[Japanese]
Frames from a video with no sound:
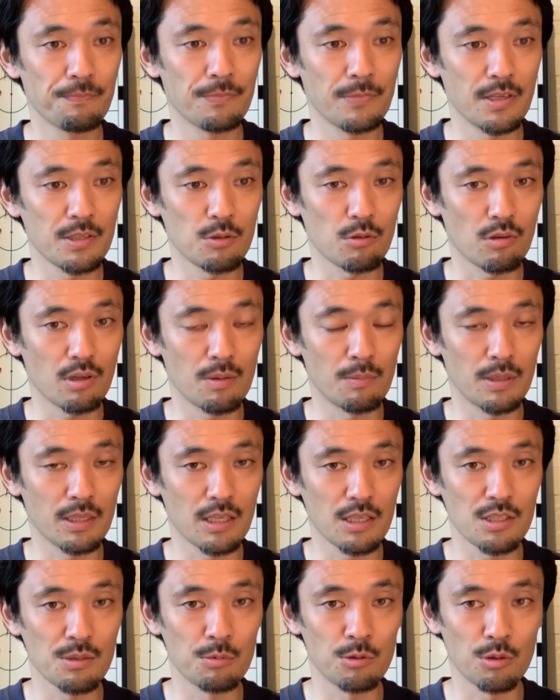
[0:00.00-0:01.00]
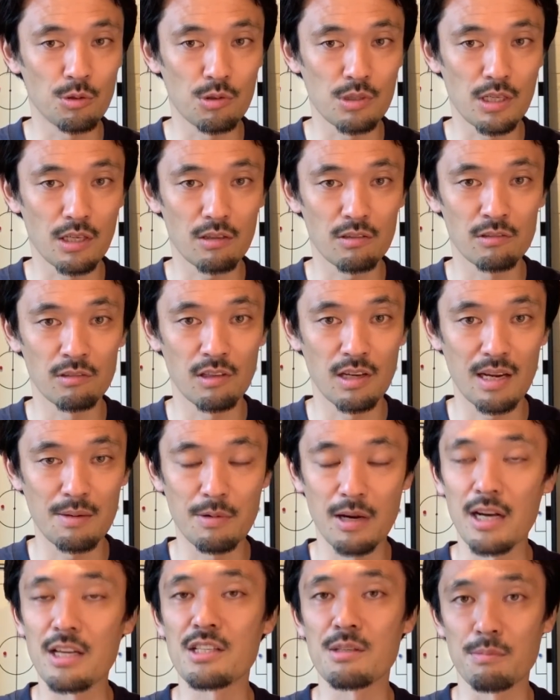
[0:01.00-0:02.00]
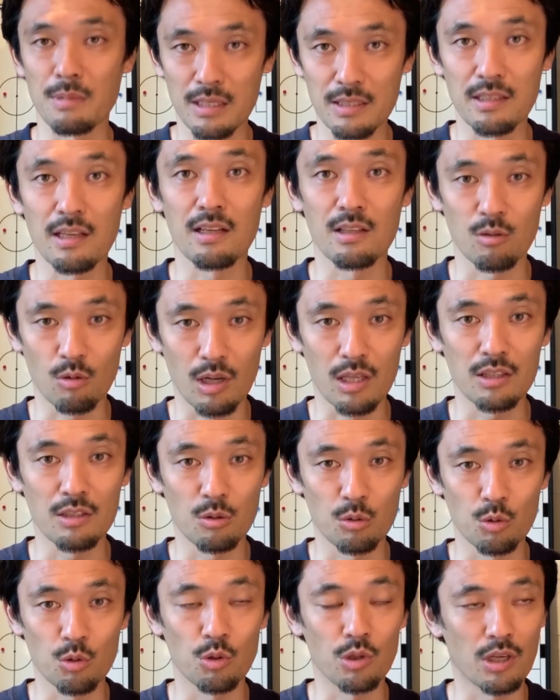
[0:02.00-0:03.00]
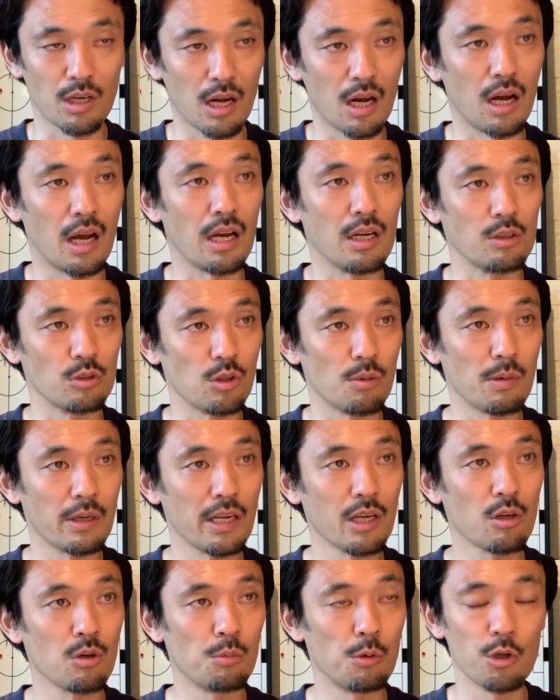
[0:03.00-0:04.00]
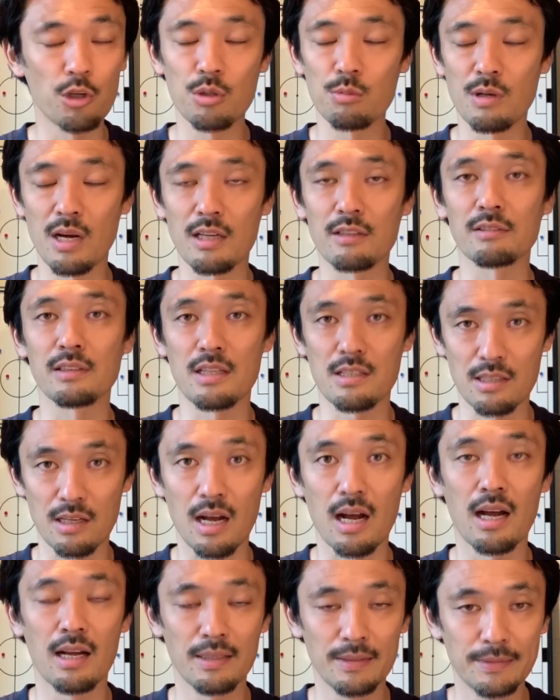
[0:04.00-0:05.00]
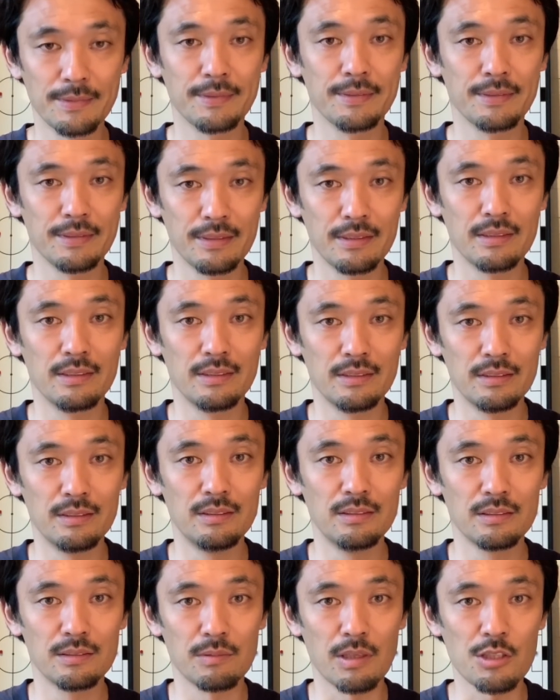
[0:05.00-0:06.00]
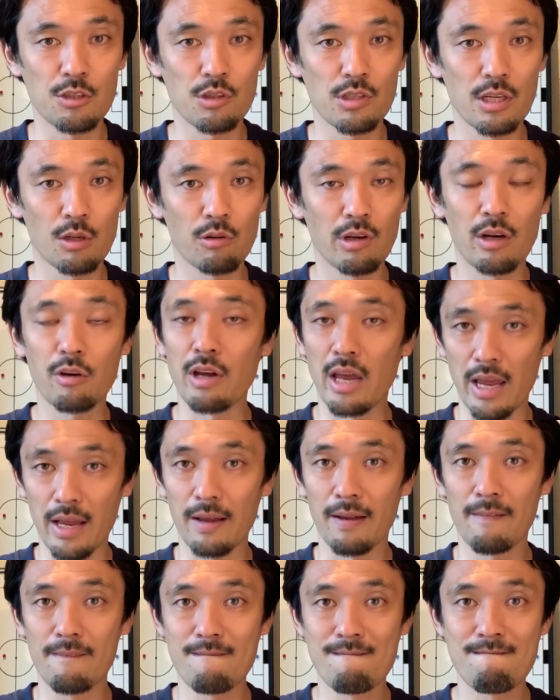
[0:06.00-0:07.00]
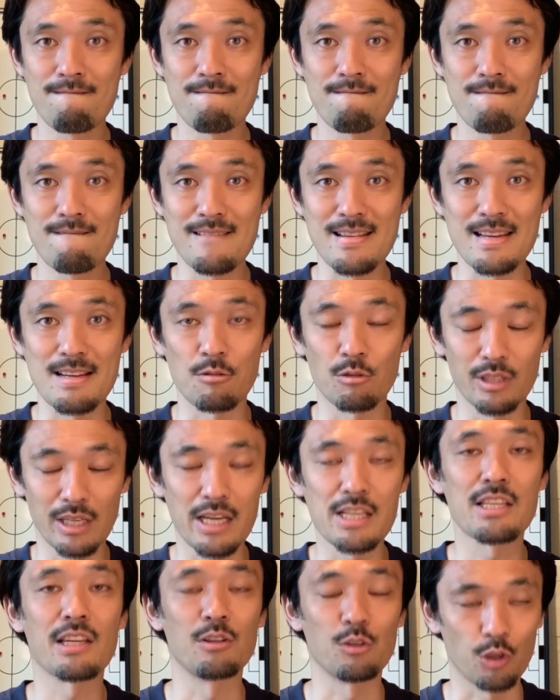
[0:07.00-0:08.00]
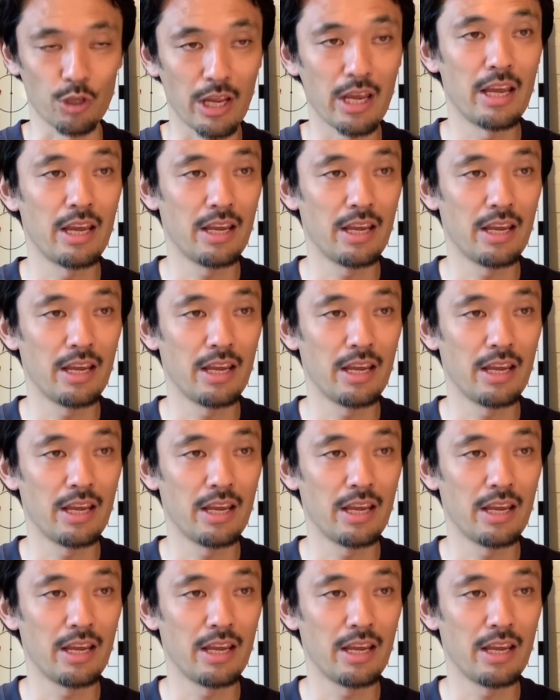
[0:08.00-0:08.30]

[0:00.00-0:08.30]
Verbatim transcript: で、そこはまた自分と小沢君のライブ配信もあったりとかってことで考えると、まあ、結構ボリュームあるんですが、まあ、一応1500円、えー、お願いしてるので、